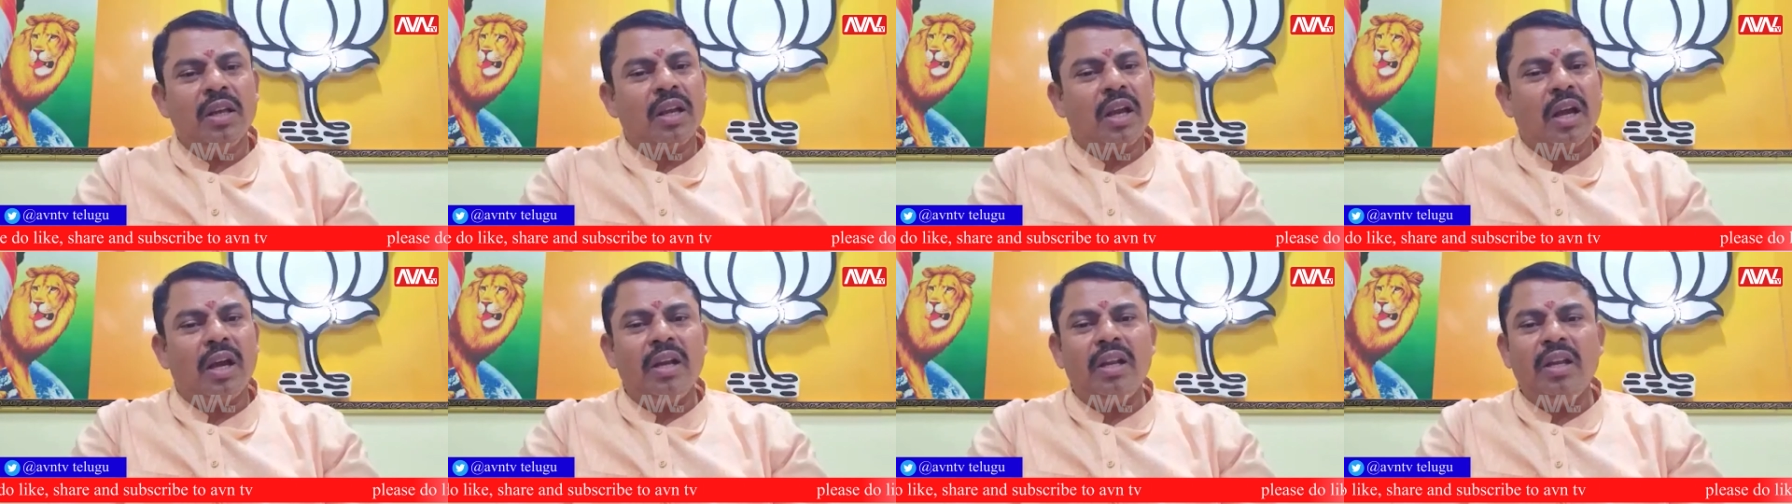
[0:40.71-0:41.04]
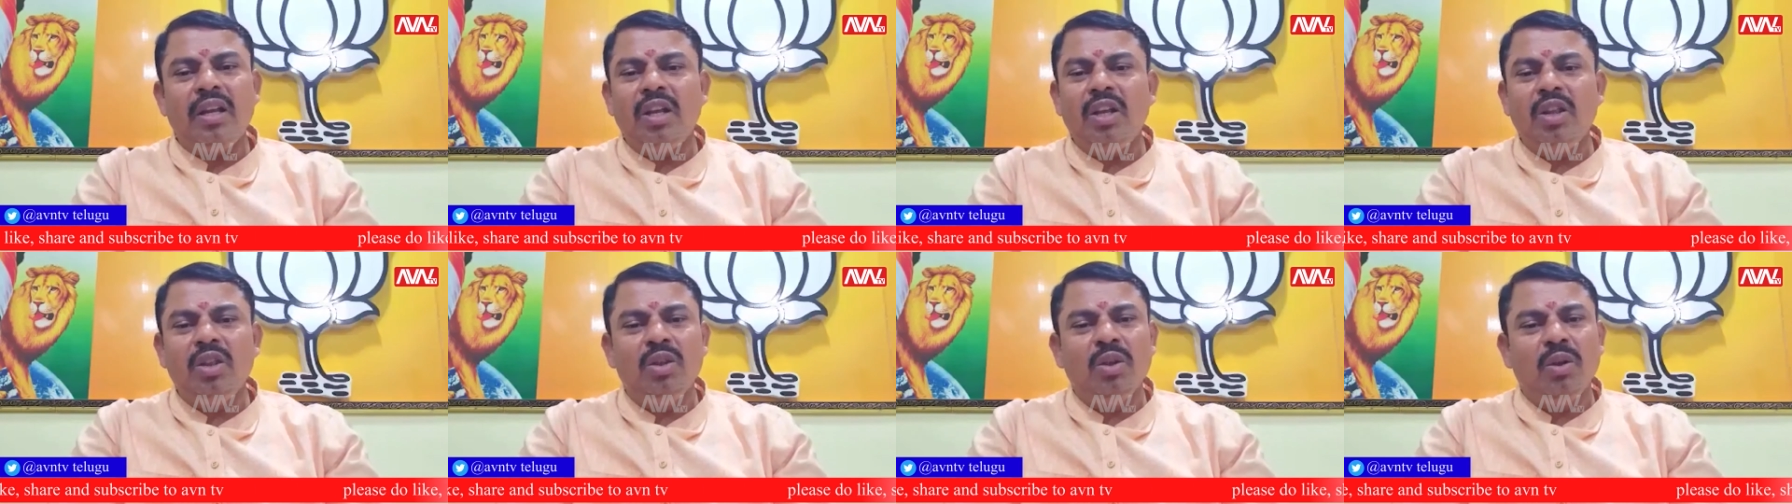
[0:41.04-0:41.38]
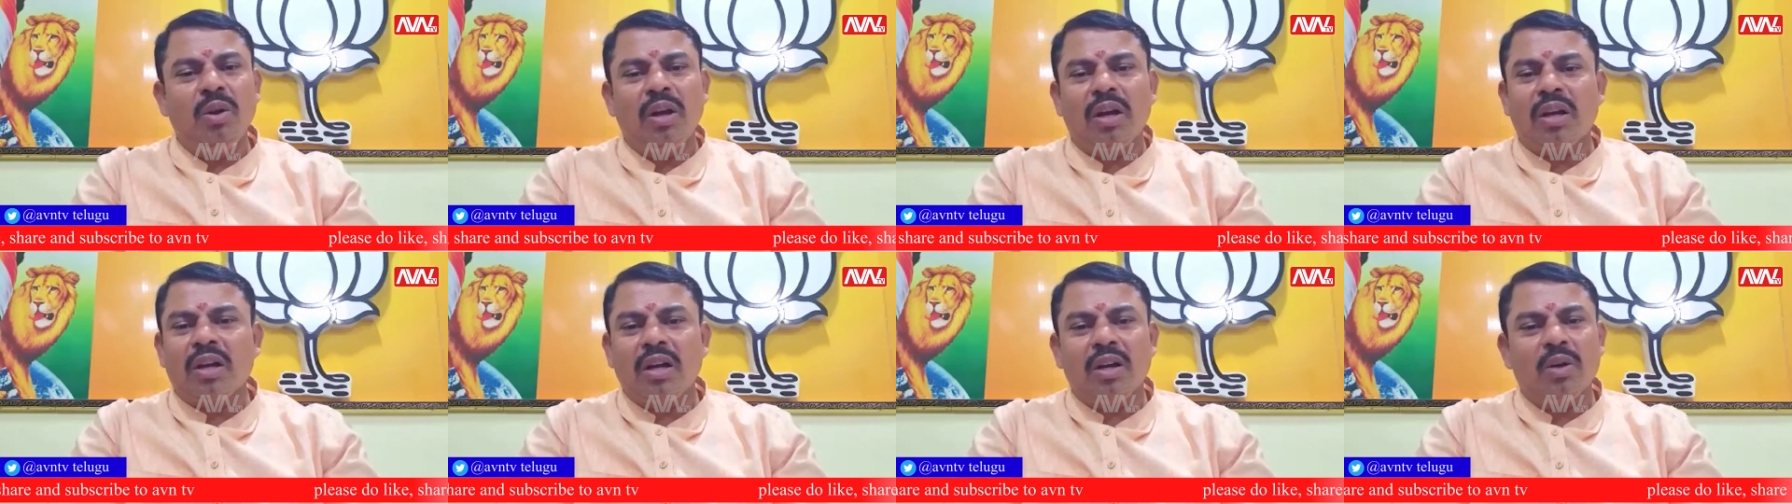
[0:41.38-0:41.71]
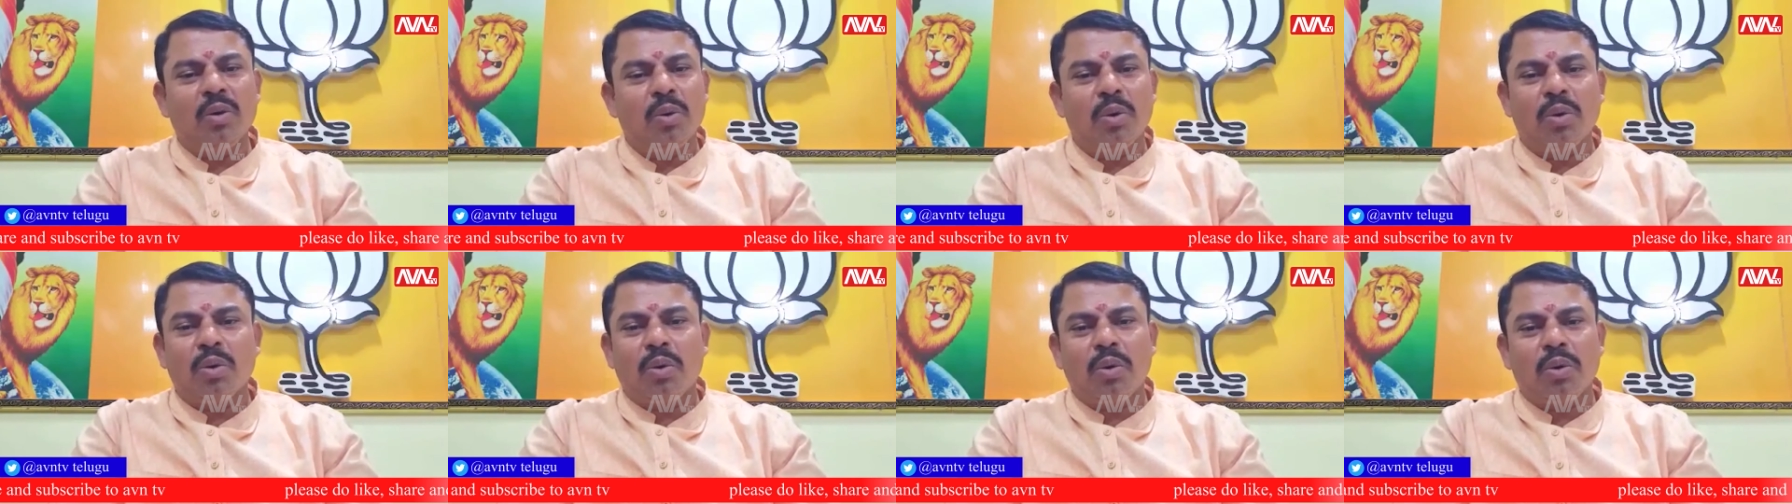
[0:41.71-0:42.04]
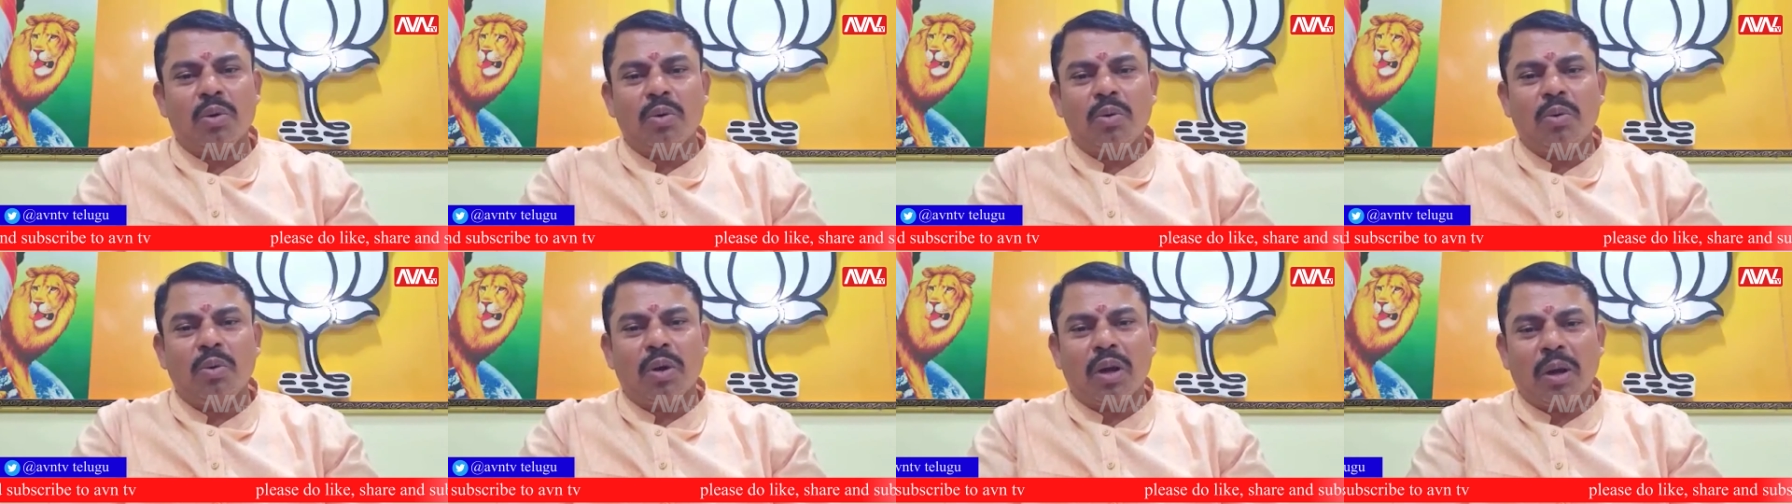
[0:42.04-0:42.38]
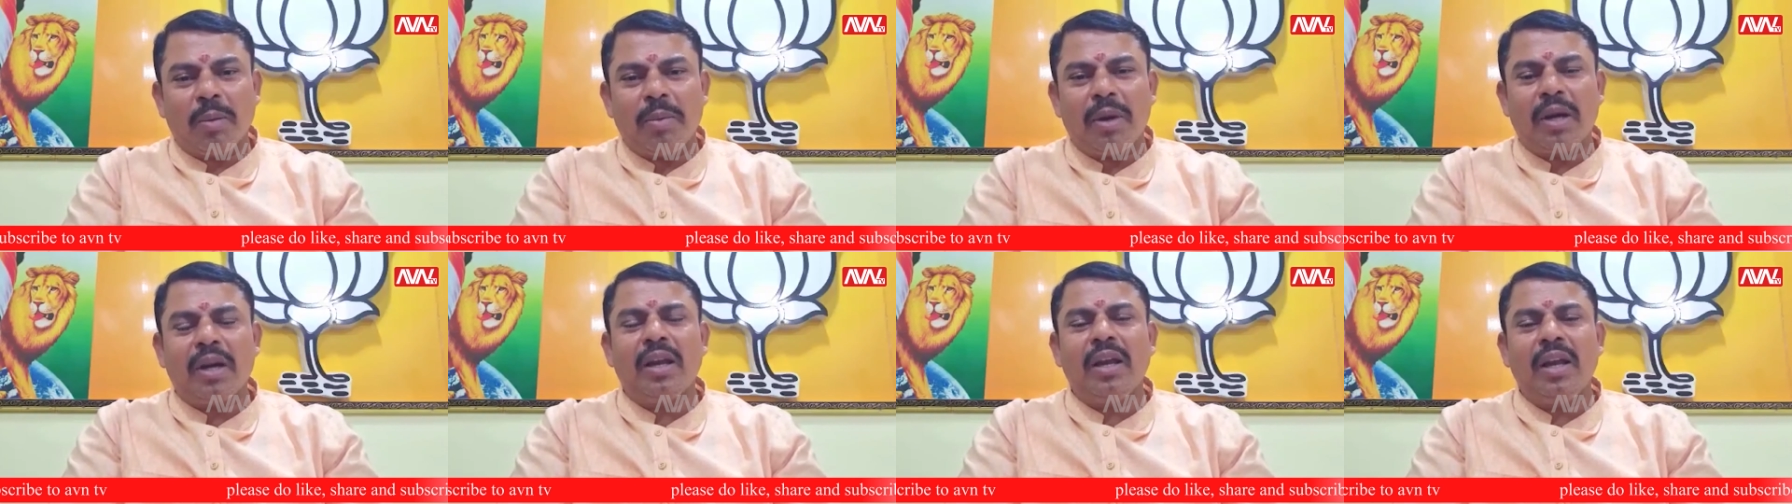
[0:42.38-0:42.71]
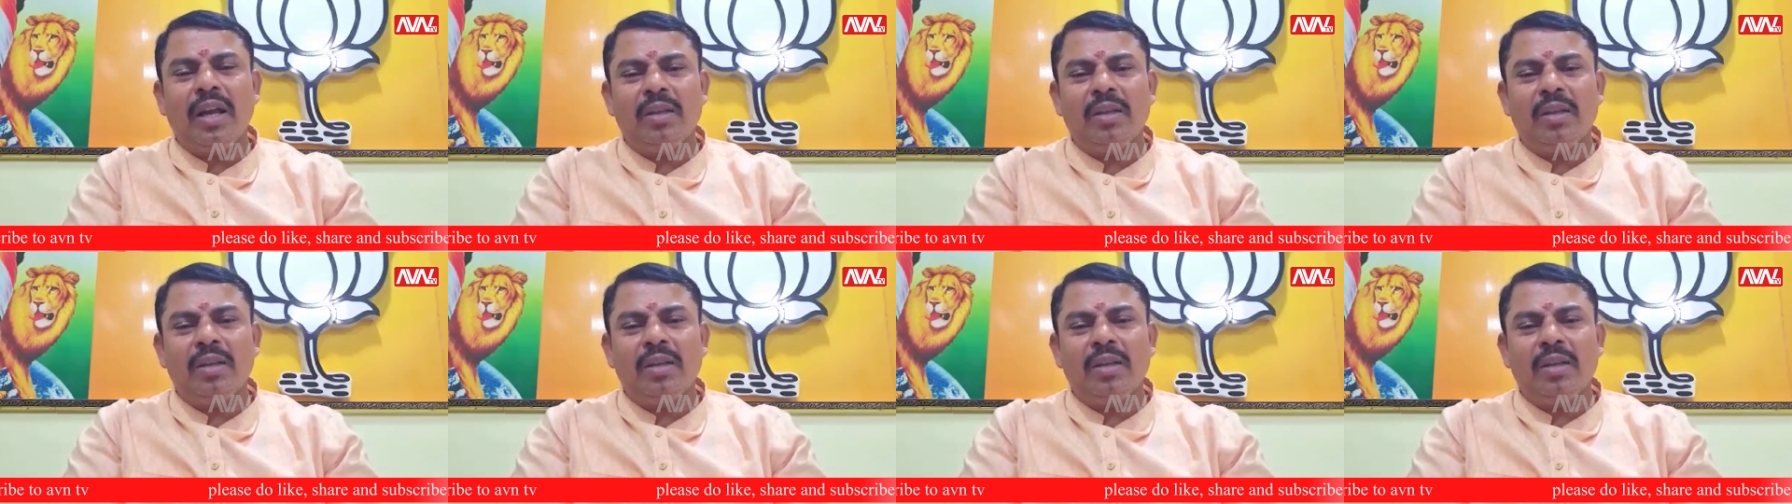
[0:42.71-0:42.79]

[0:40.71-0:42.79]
కానీ హిందువులు అక్కడ ఊరుకోరు ఒక మాట